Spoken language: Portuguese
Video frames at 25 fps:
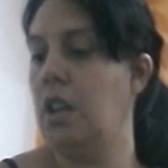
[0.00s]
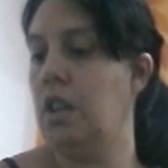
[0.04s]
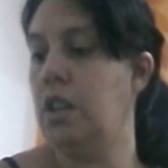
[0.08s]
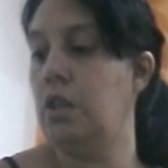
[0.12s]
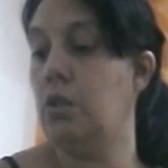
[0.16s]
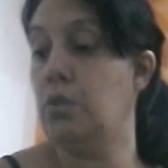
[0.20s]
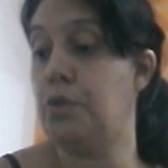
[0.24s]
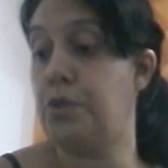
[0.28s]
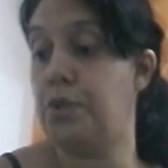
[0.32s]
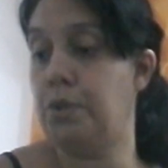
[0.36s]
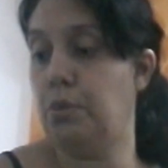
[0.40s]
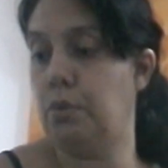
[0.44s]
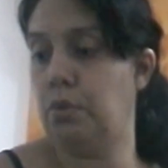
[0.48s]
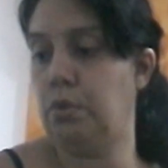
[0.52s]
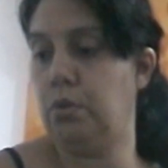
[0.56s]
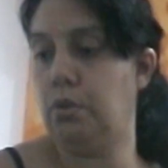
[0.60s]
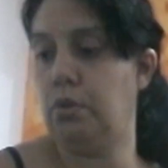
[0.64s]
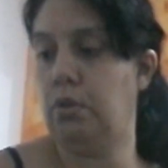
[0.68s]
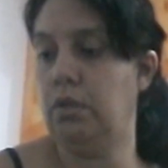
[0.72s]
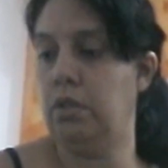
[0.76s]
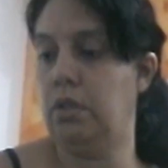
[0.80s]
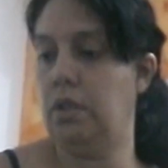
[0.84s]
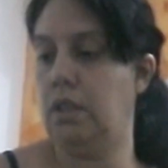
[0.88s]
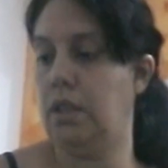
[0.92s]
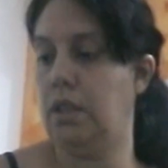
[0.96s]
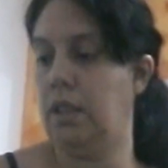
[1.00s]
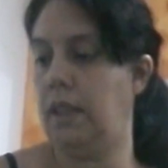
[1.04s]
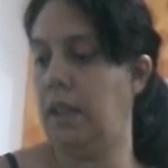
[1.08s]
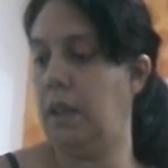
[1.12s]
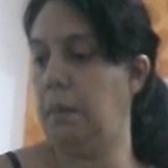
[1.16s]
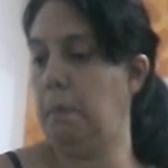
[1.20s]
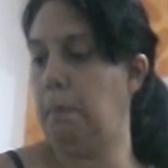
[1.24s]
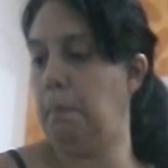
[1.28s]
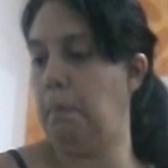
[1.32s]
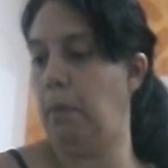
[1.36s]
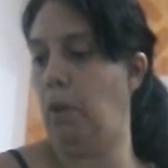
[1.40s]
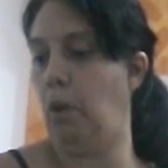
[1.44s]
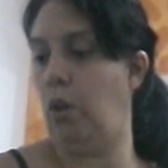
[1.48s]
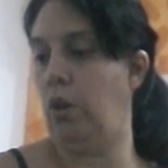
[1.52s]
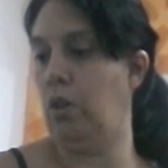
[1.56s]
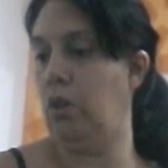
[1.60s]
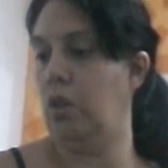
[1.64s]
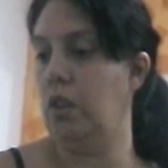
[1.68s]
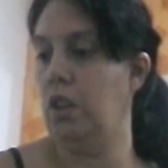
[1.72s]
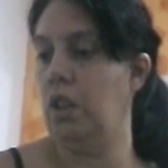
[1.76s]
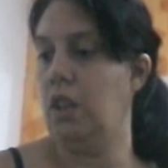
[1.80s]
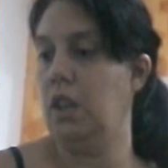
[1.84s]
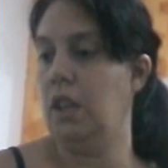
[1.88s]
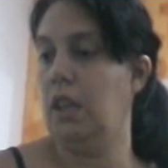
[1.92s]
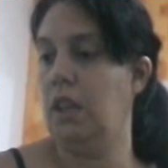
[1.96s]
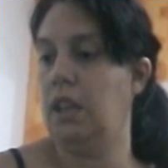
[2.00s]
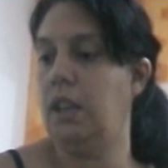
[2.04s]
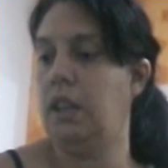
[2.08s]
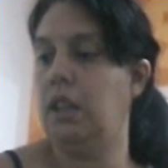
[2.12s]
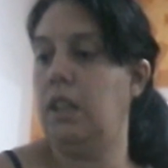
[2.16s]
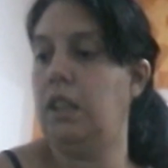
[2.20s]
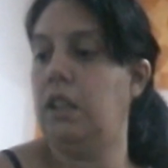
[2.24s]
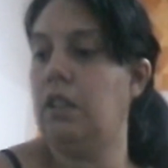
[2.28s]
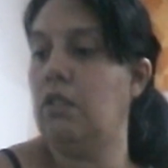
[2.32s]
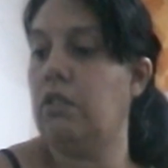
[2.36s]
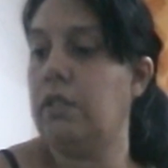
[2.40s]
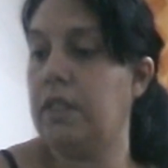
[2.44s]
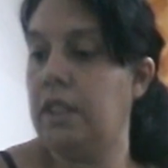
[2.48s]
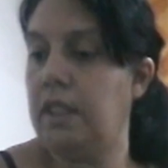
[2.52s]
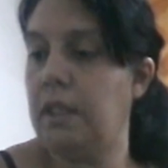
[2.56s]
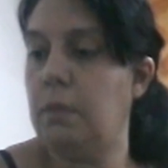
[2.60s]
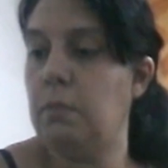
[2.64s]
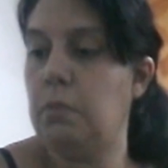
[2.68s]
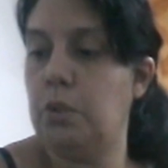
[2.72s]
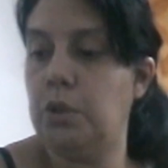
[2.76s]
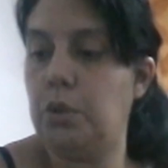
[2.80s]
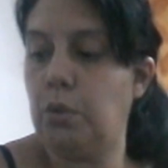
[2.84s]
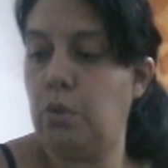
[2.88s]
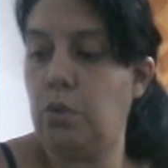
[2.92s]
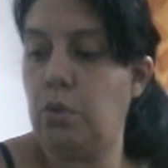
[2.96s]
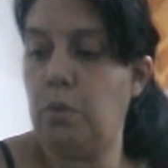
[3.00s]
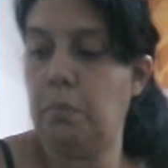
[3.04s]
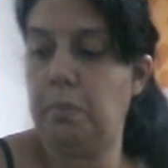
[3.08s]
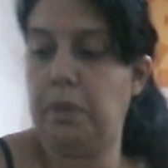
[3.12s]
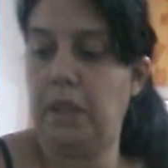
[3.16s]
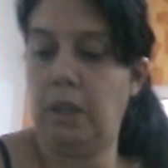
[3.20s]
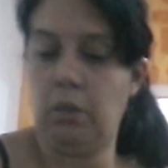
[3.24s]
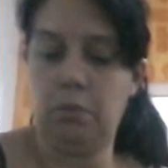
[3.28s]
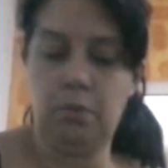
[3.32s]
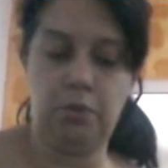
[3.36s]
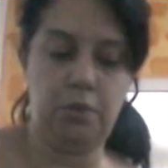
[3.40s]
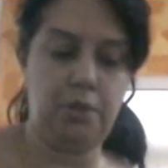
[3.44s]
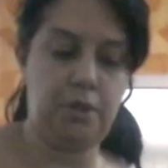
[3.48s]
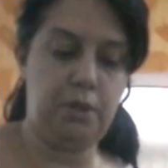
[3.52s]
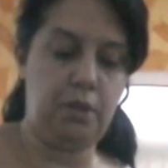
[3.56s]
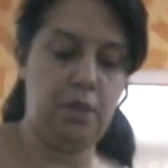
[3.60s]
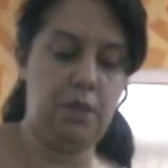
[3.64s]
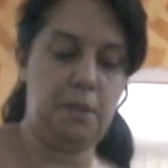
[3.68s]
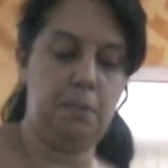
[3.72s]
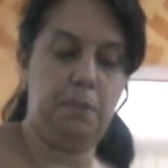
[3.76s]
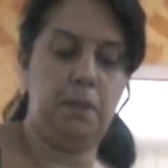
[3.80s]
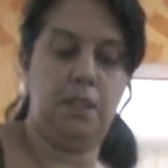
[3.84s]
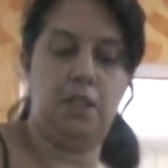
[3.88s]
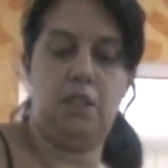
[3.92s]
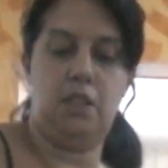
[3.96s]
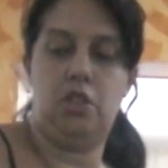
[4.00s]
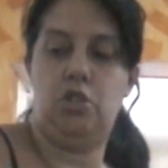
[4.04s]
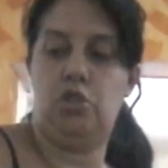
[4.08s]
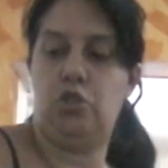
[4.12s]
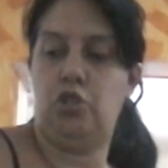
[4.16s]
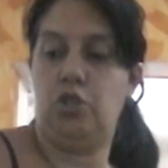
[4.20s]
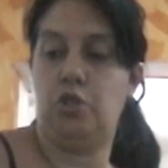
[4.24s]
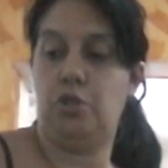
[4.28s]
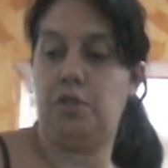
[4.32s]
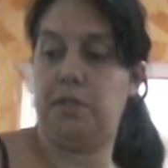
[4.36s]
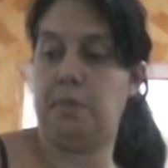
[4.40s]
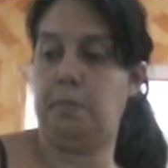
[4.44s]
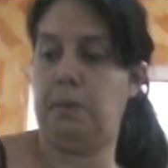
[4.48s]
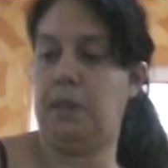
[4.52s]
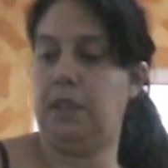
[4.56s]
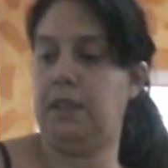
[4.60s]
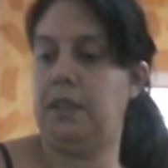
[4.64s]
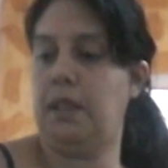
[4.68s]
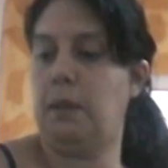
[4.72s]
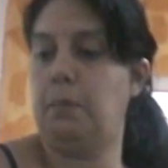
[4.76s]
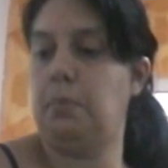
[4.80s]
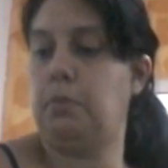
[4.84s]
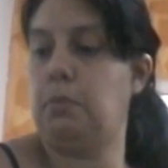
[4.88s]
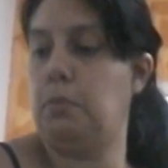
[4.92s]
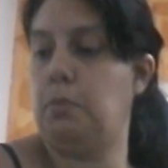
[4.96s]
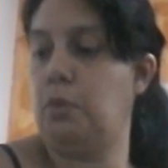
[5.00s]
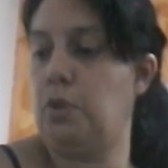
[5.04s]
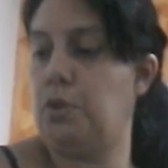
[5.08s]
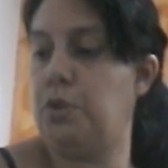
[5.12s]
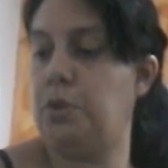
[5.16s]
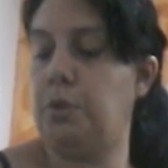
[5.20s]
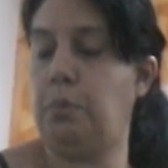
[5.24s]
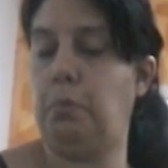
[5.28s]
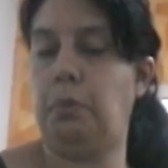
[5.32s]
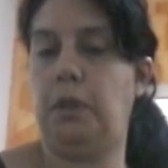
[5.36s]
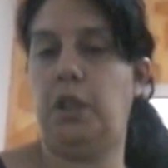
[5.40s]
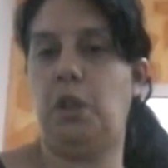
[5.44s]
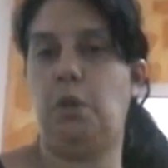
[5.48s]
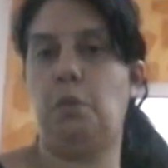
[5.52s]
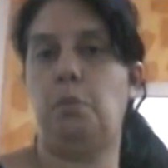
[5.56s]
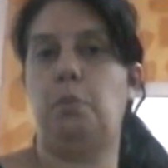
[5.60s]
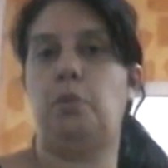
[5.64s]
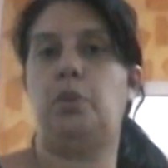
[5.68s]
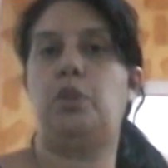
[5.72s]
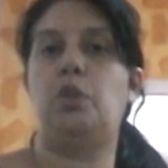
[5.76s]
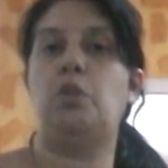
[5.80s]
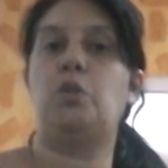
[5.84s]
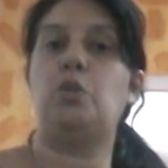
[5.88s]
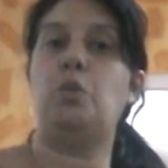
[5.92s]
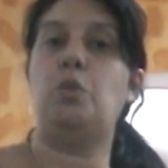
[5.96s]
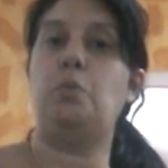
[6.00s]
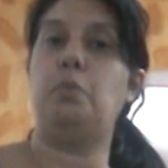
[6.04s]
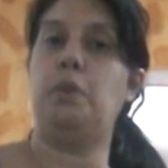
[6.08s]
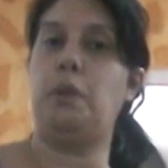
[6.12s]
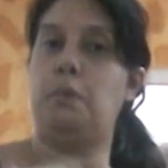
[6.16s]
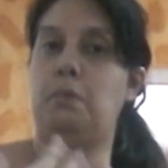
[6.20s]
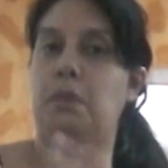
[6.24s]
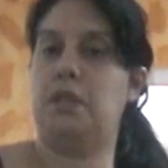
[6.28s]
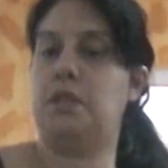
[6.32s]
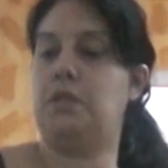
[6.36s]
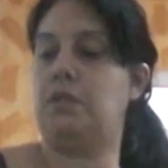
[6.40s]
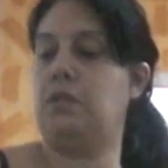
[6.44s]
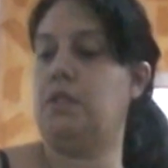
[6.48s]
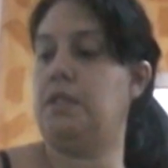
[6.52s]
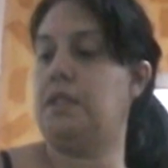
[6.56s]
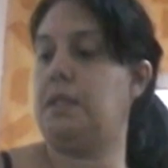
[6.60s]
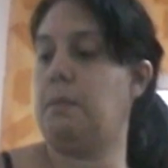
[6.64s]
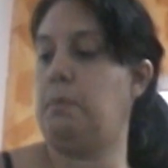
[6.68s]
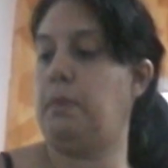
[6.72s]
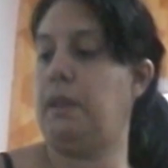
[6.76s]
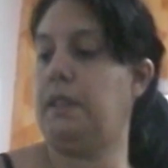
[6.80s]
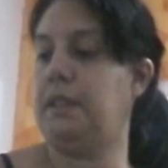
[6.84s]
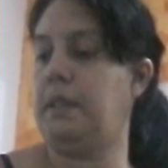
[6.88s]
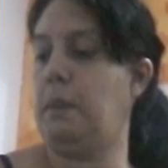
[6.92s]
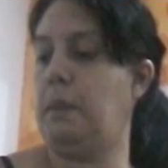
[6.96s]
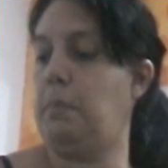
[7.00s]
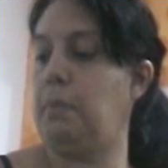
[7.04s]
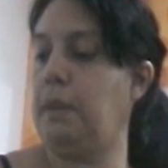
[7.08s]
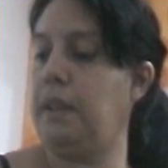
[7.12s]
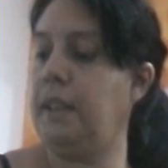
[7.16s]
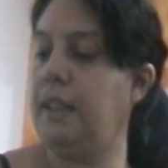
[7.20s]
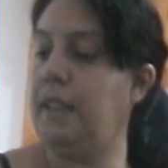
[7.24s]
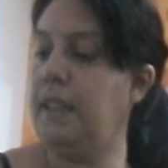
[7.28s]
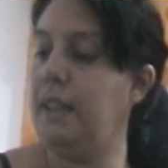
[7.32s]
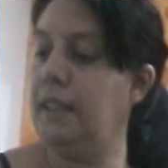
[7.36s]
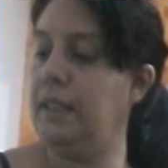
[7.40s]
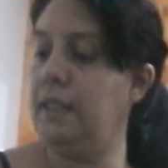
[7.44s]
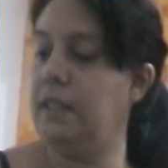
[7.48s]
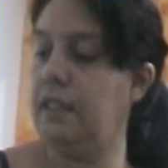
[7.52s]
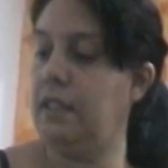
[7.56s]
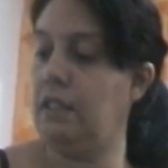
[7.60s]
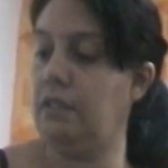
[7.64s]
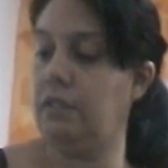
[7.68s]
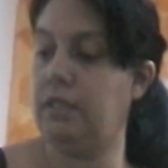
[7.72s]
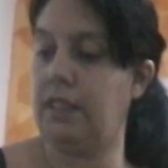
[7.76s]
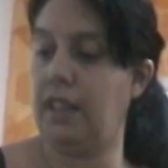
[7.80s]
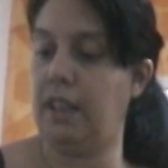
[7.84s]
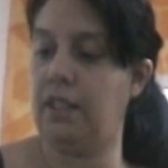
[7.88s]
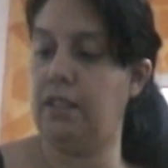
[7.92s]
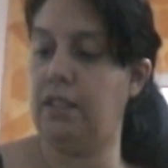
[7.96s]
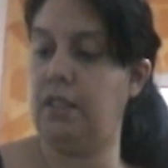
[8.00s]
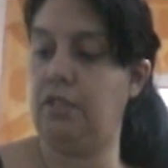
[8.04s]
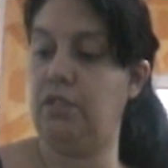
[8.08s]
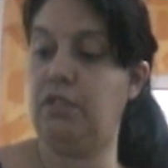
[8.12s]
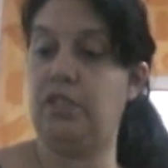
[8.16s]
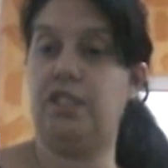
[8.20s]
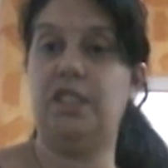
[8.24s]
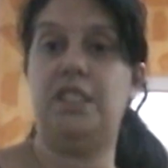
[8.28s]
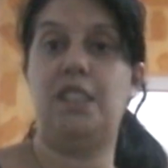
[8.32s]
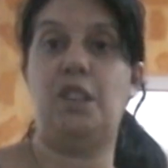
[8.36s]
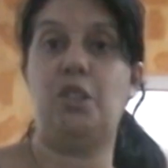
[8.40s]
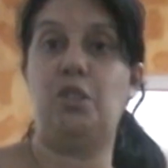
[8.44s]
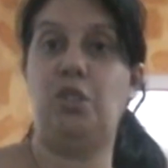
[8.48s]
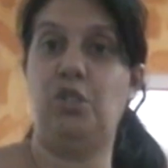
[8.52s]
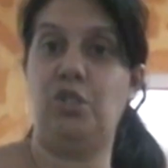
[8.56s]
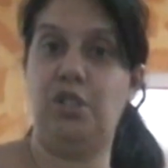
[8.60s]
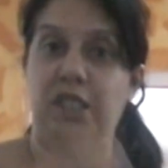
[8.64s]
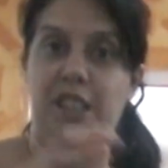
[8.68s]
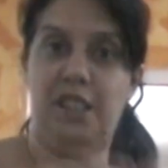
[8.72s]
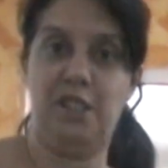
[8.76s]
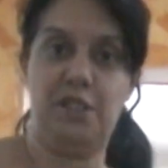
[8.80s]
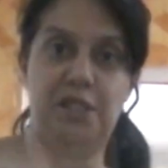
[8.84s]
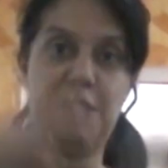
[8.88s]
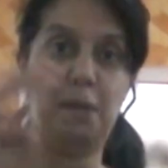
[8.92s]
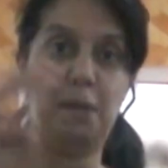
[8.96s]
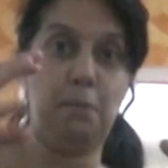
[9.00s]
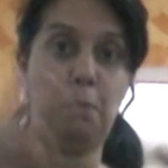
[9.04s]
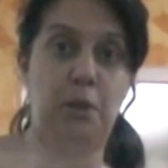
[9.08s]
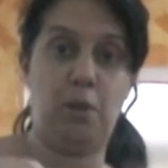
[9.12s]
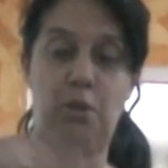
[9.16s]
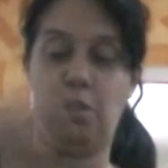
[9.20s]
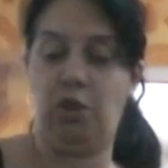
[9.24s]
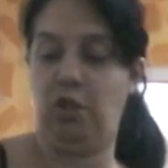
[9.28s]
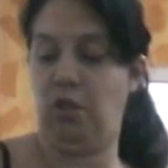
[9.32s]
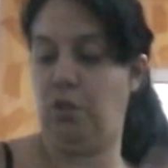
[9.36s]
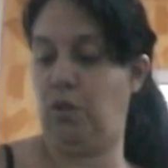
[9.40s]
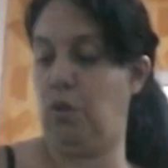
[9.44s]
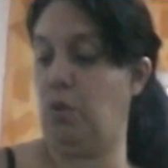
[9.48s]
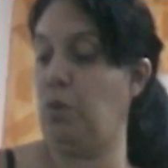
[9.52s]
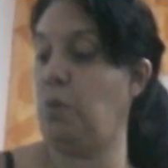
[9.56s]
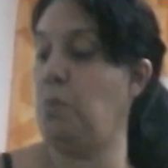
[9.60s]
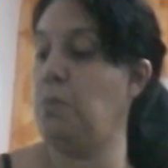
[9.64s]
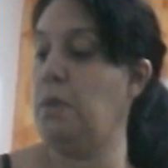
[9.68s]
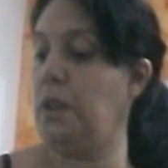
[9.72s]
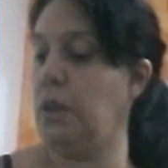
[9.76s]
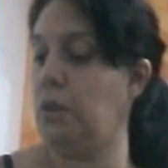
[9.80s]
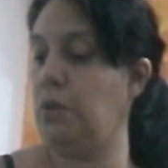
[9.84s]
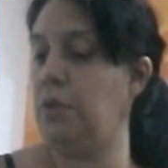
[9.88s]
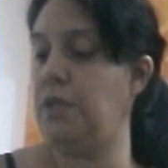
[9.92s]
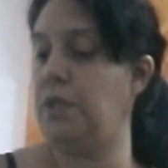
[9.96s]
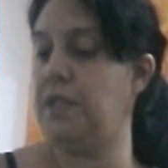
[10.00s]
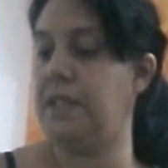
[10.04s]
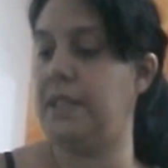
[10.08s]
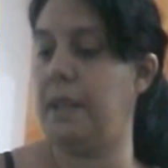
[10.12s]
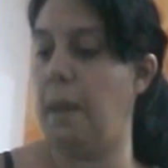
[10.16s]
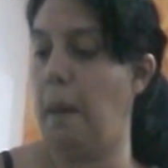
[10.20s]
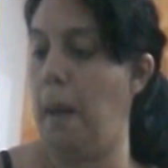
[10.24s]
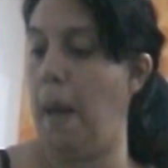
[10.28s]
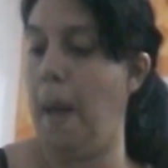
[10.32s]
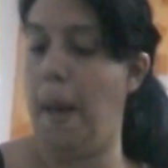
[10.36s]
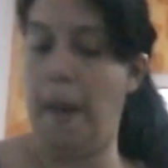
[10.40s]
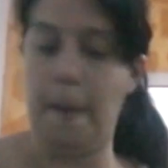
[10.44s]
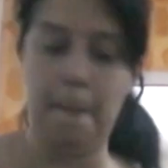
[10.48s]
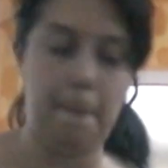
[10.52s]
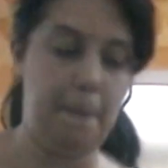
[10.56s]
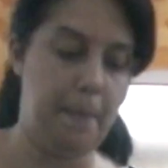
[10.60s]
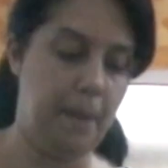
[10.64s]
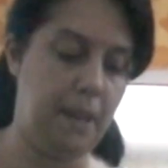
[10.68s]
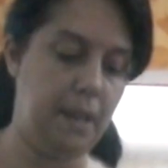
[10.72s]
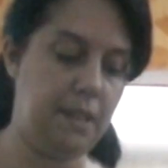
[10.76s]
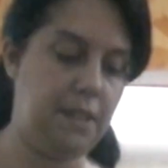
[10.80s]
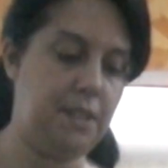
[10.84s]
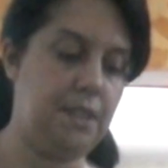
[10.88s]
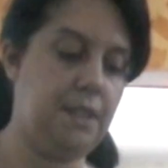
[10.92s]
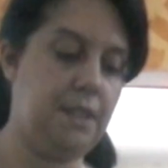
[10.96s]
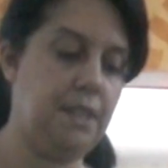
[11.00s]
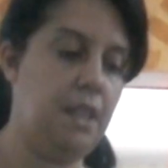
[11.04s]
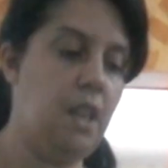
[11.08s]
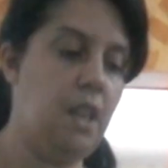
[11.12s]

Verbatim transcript: e o suco em pó. E eu queria muito comprar uns dois brinquedinhos pra dar pro meu sobrinho, porque eu comprei mais coisa pra dar pra ele e eu, quero, eu queria colocar, eu sempre coloco alguma coisa a mais.